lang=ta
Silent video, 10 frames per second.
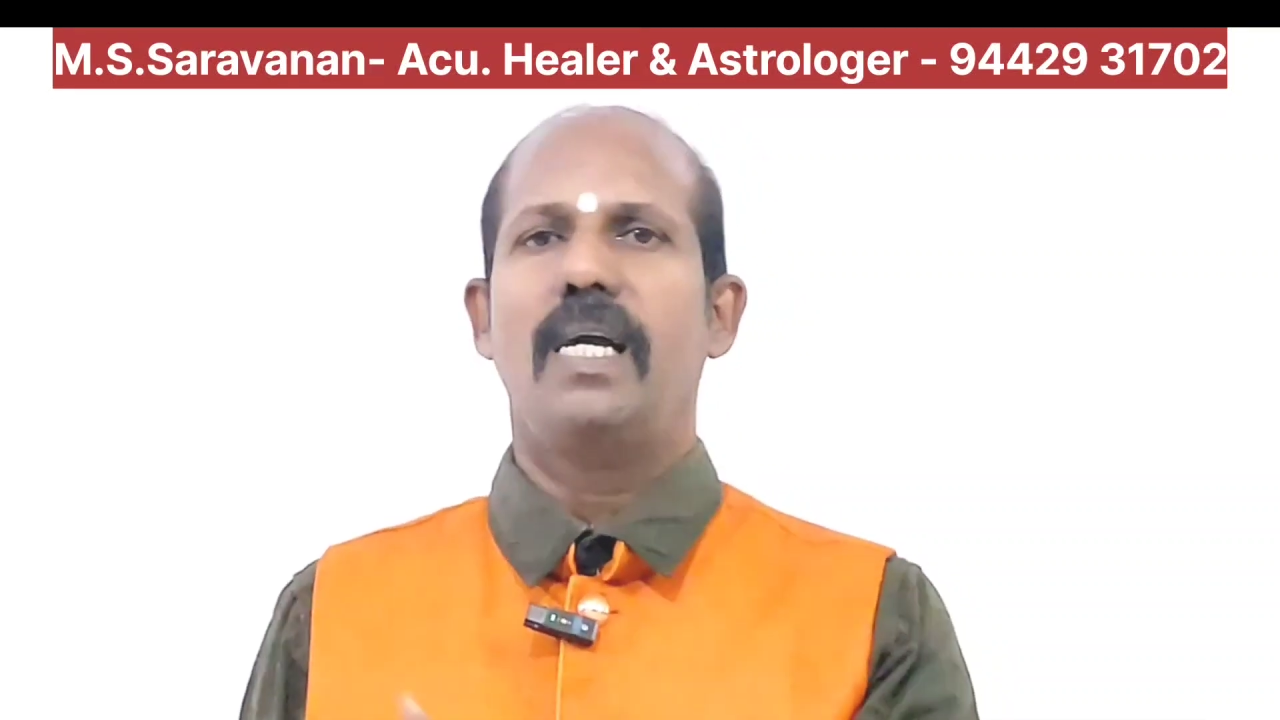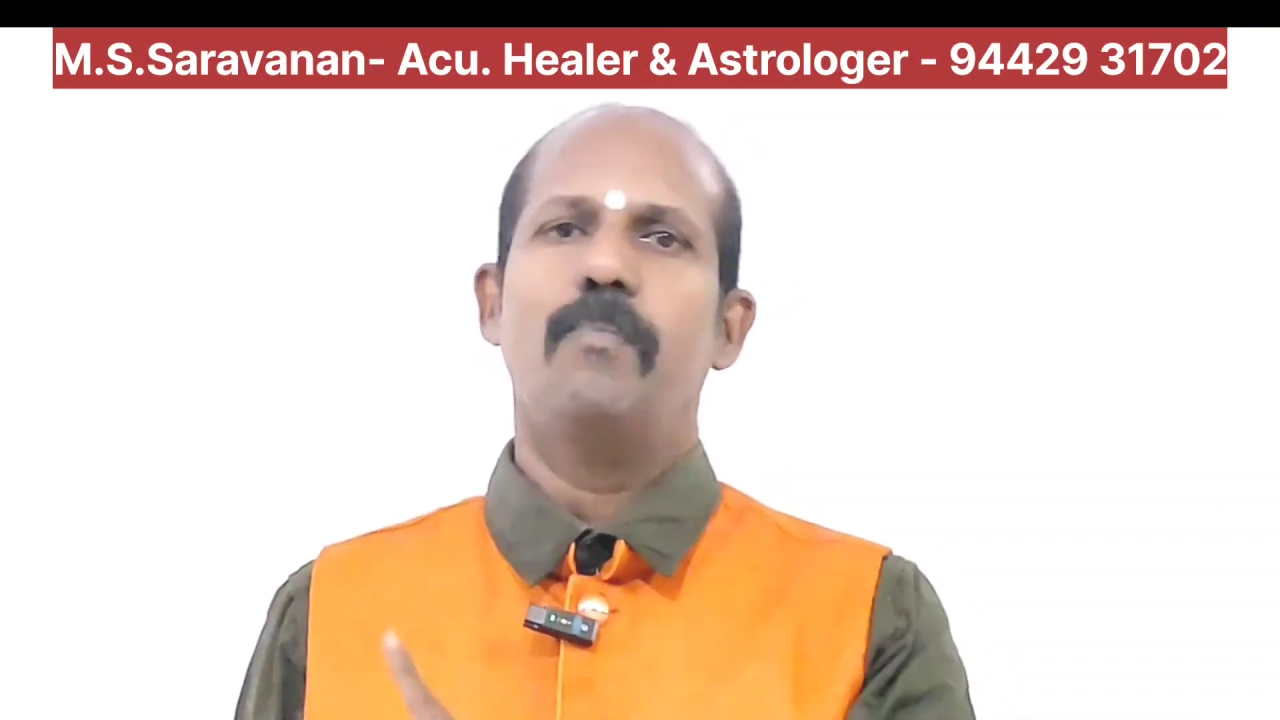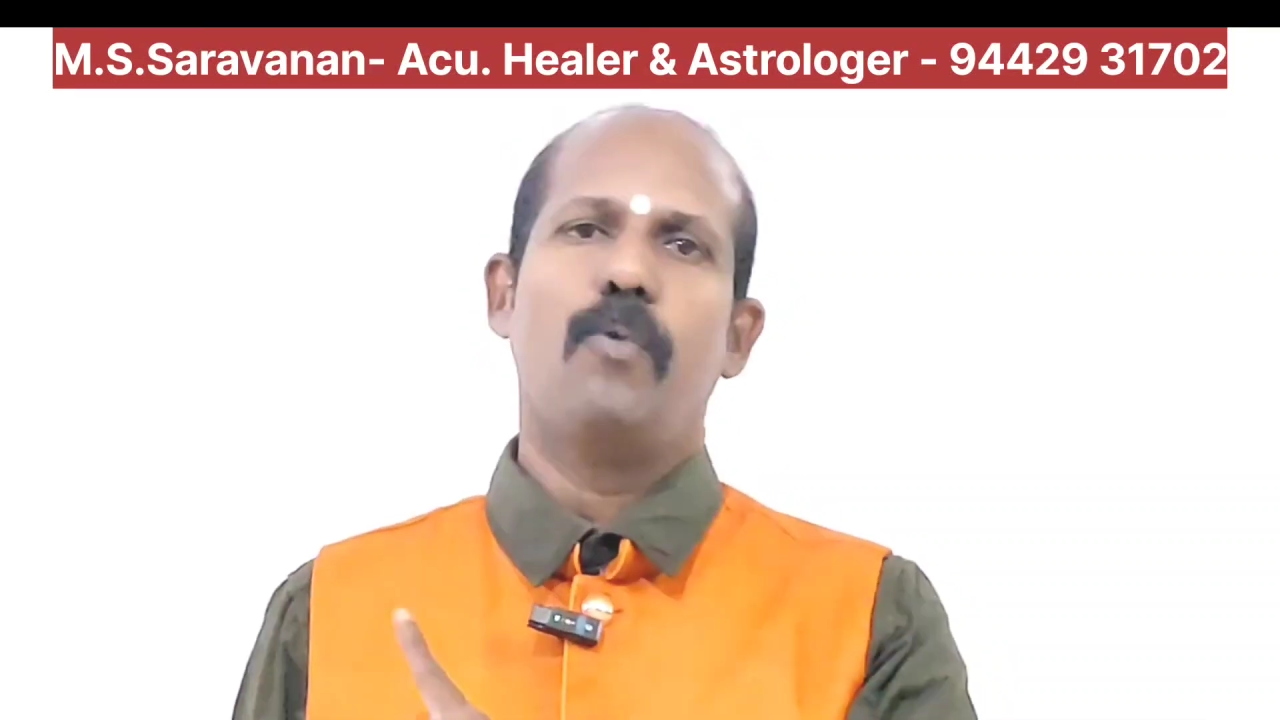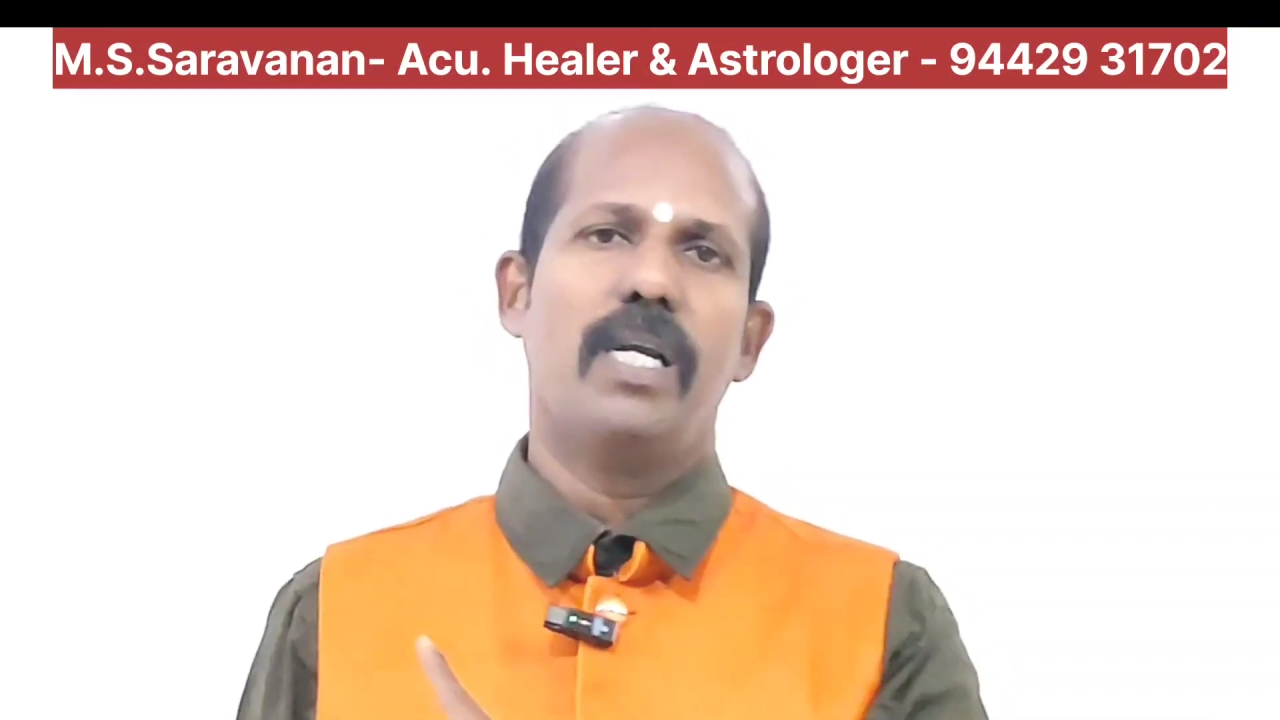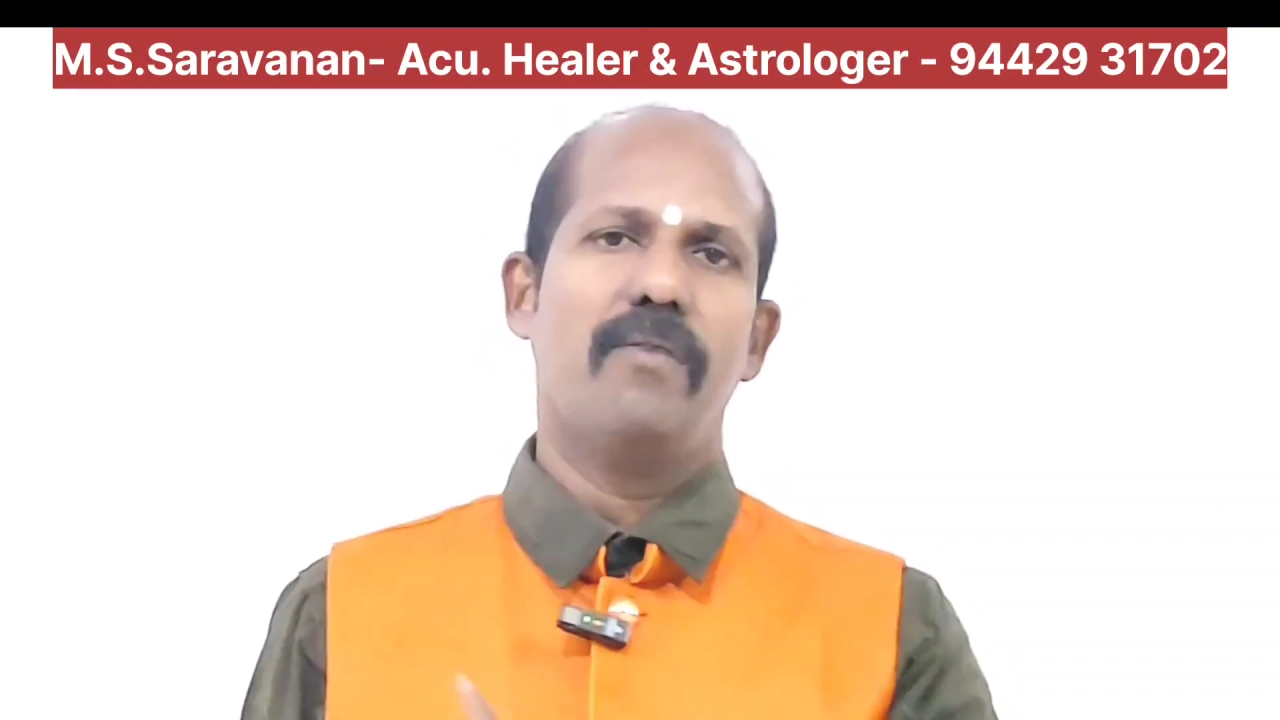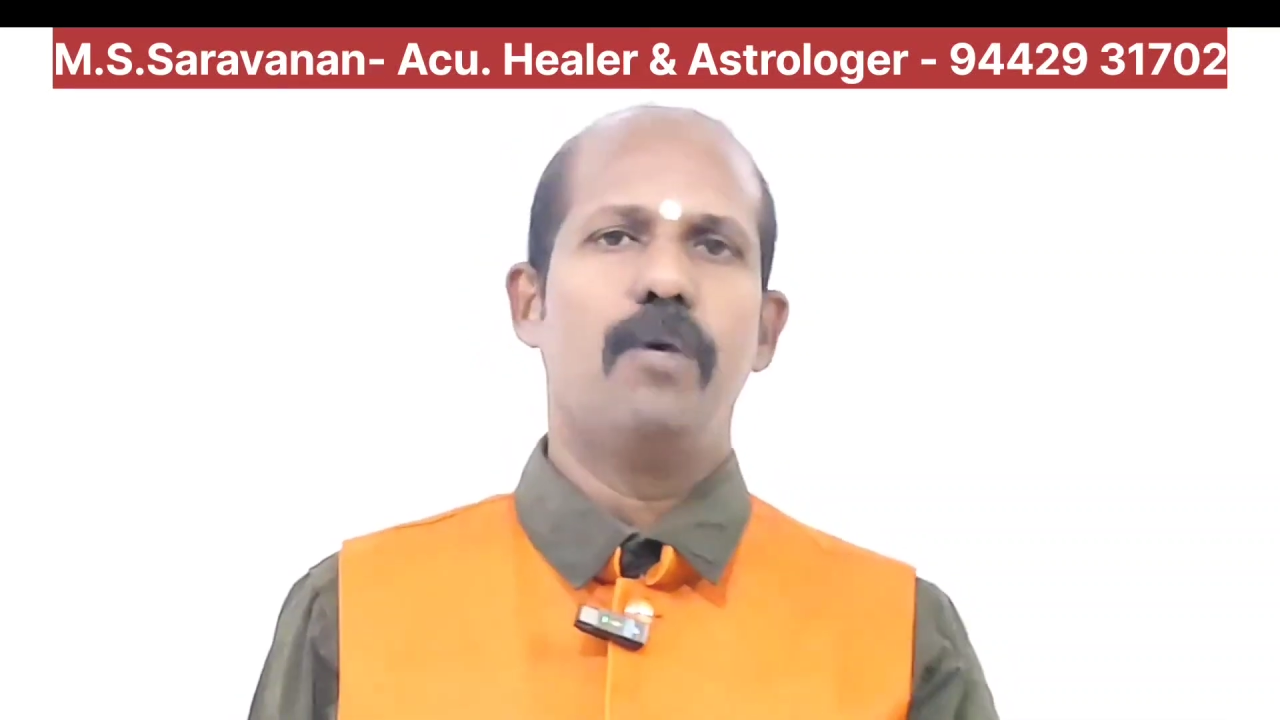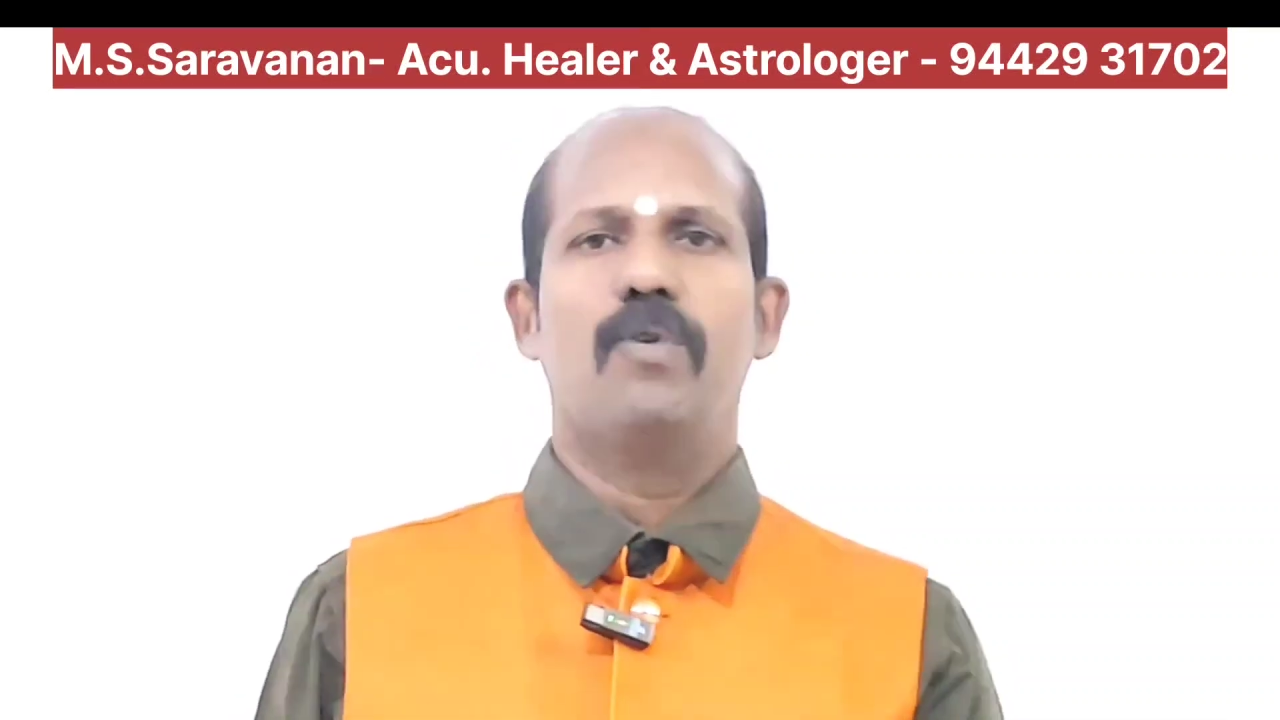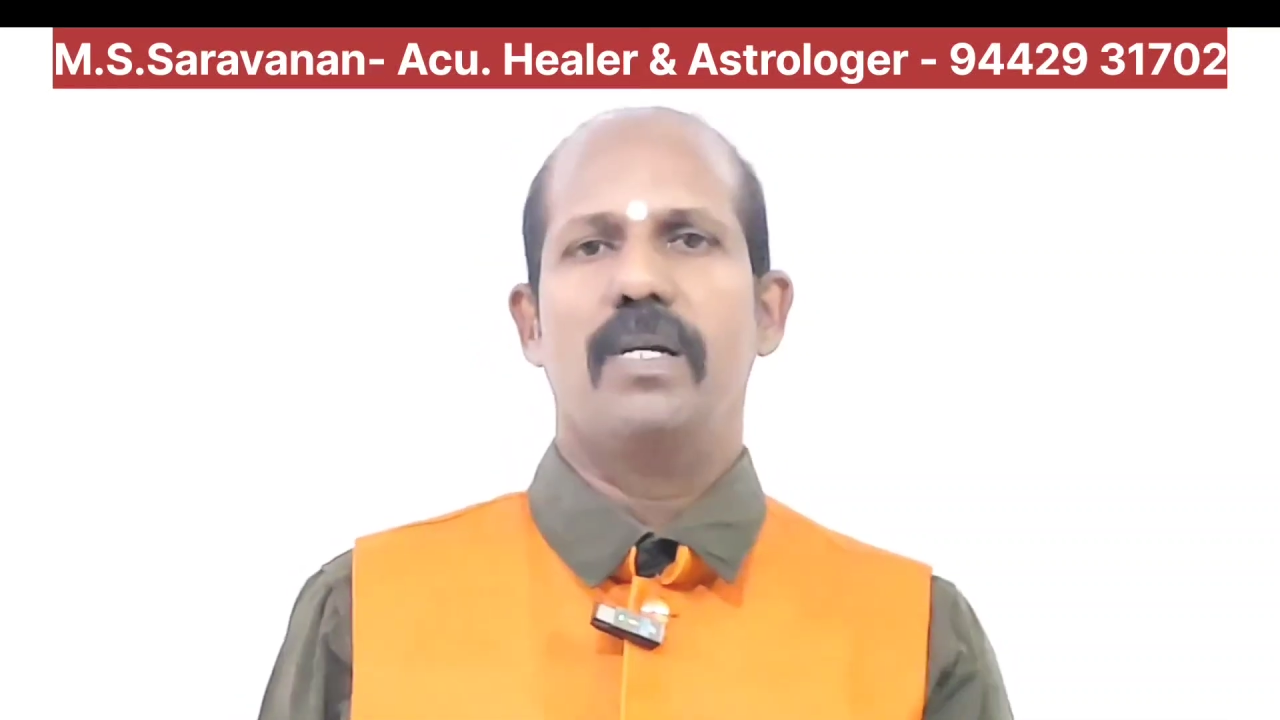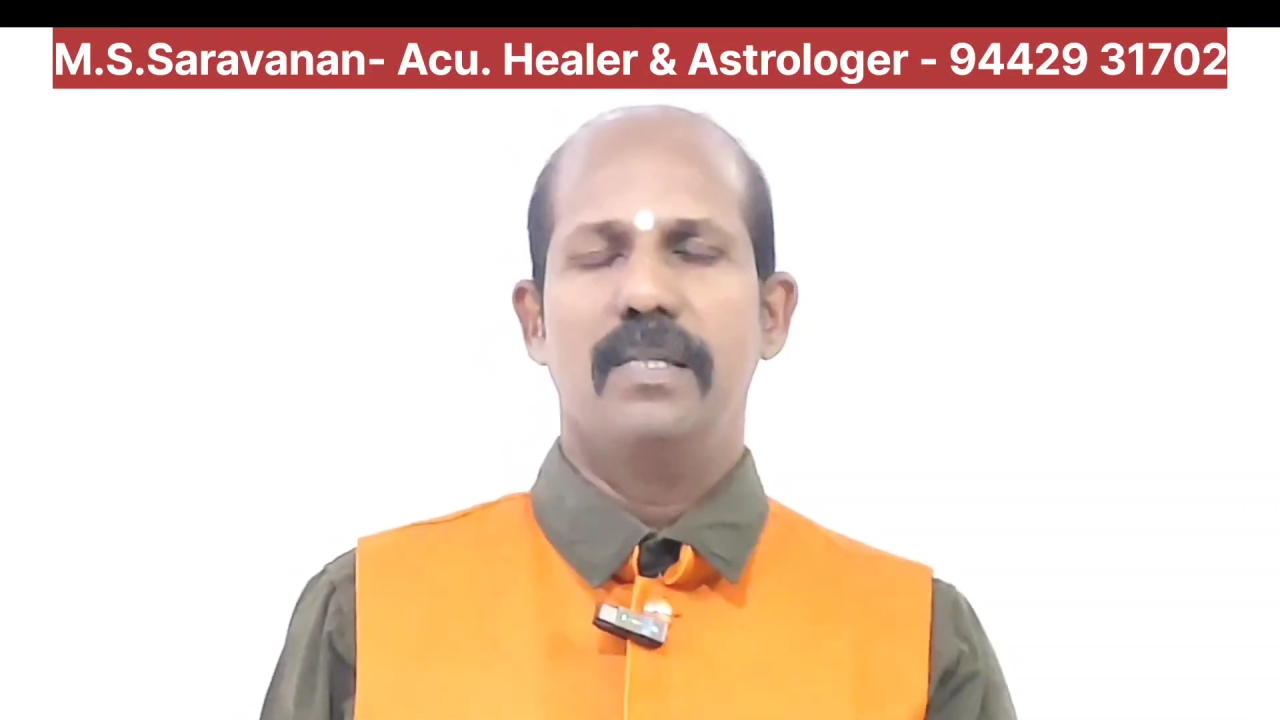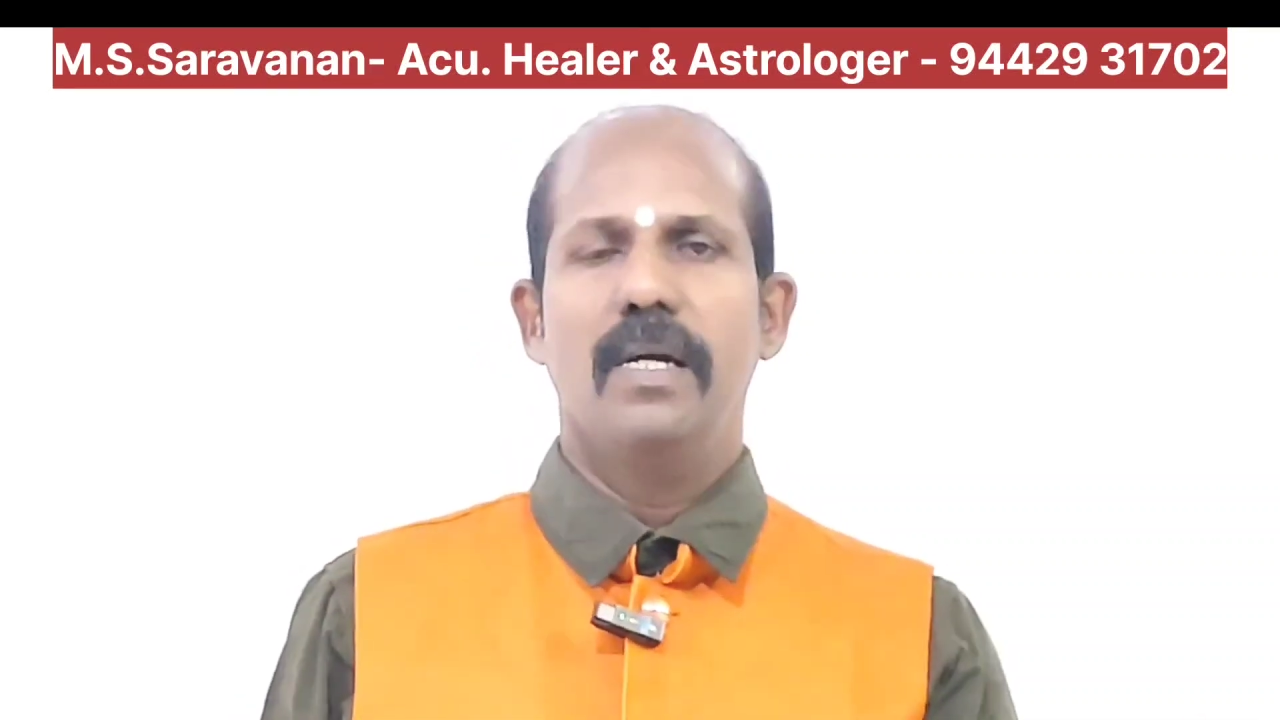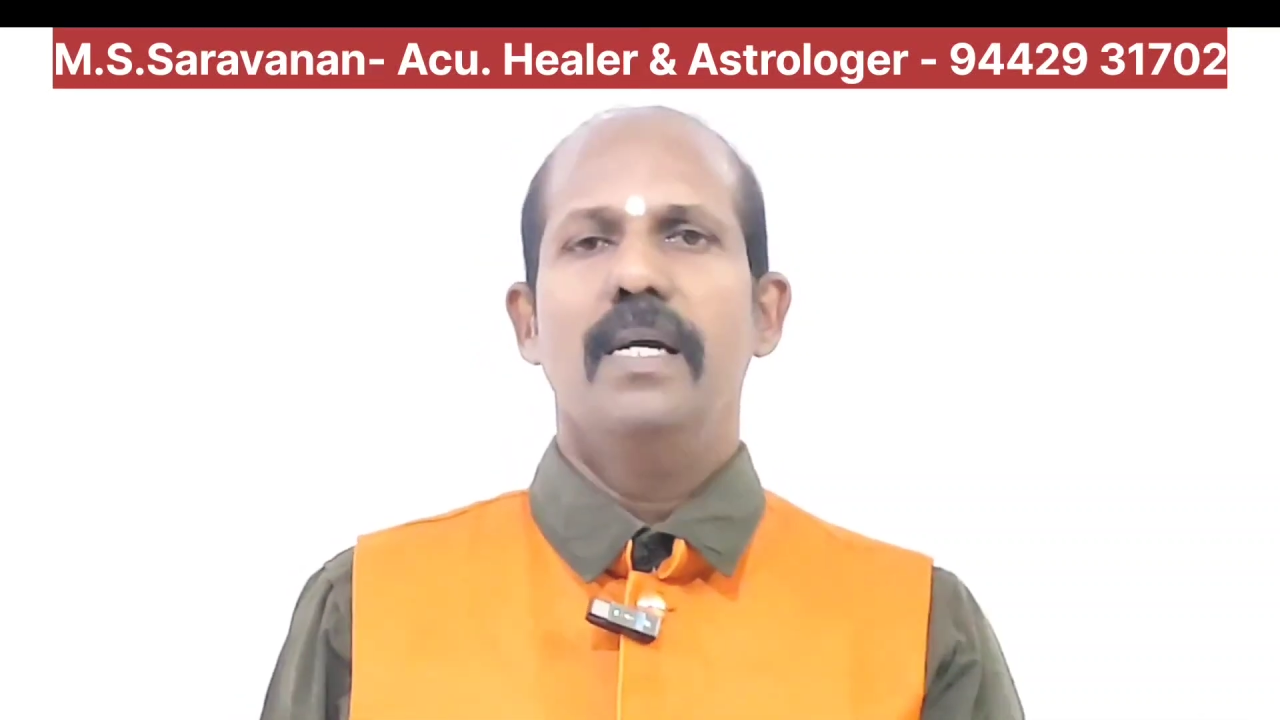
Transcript: சைட் போயிடவே கூடாது